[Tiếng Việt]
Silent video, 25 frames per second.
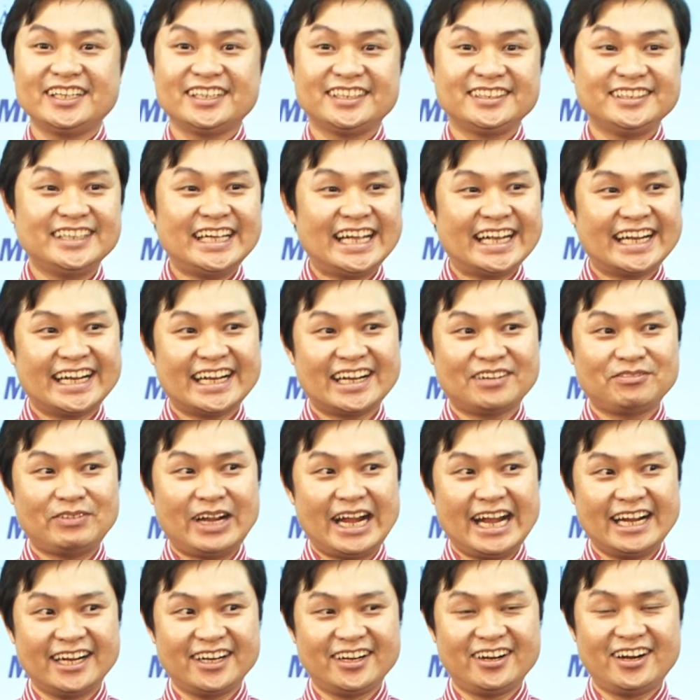vậy các
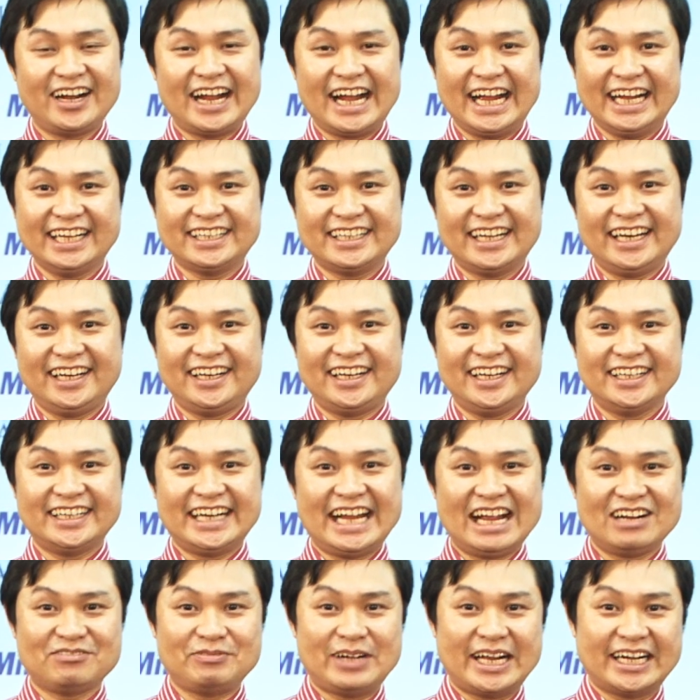bạn có ai trả lời
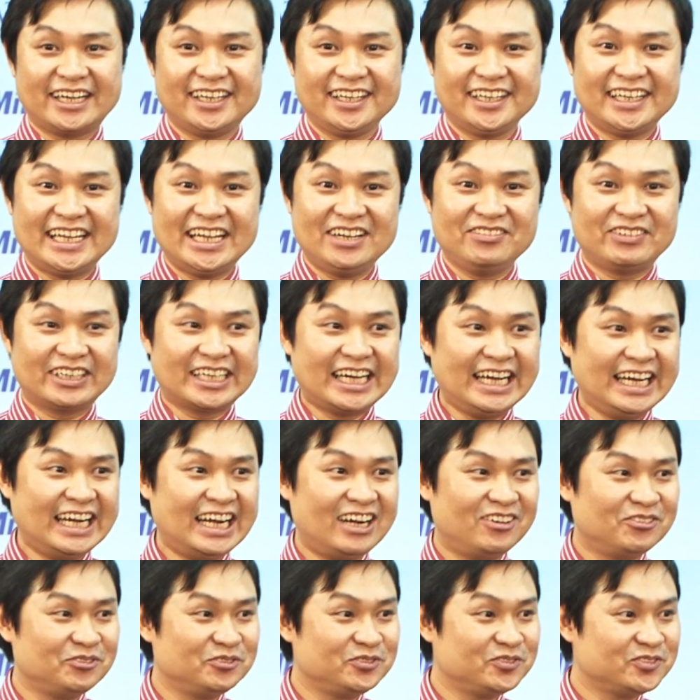khác bạn ý kiến vào này
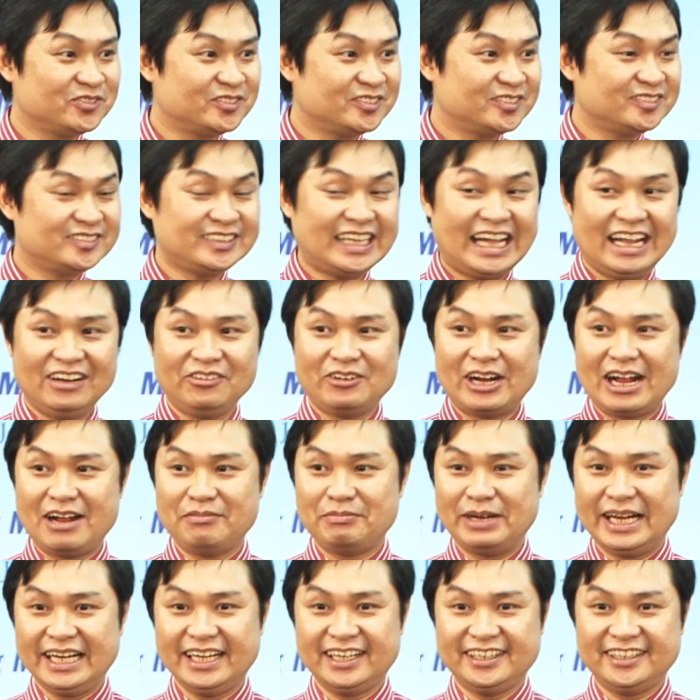không trải qua
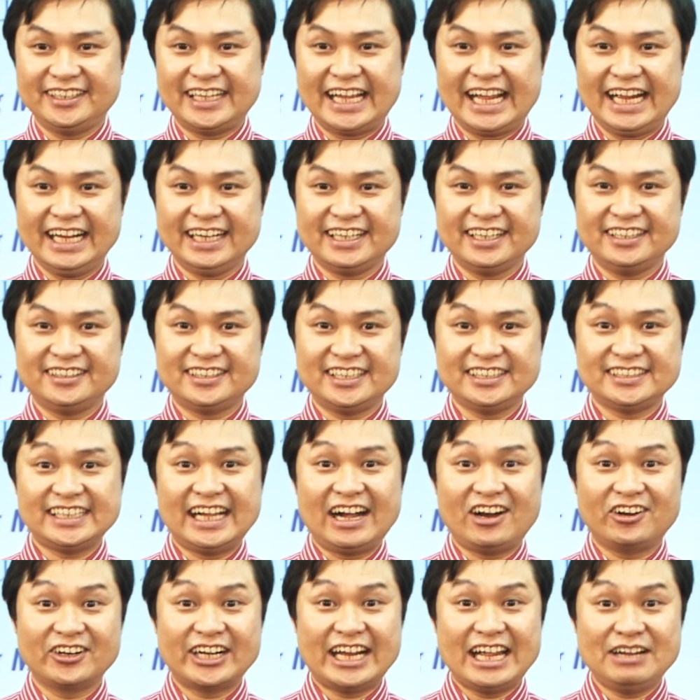mấy hình thái kinh tế xã
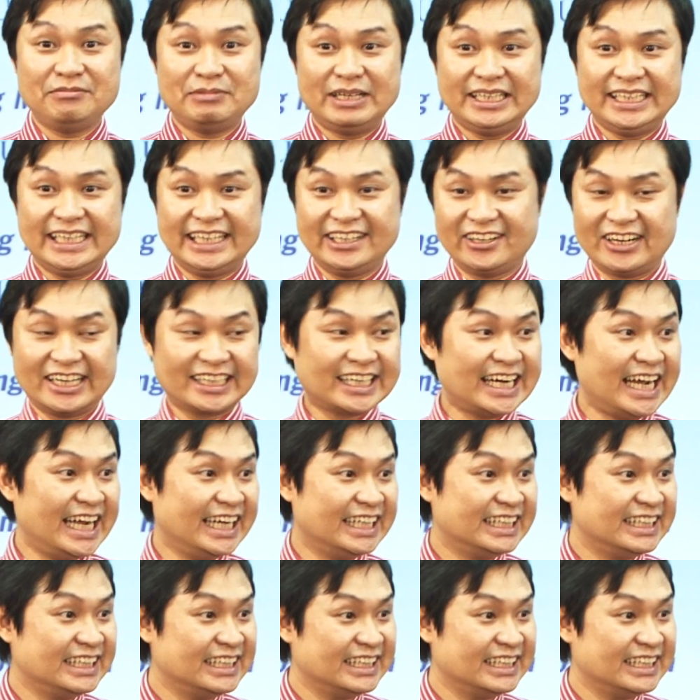hội đây mấy giai đoạn đây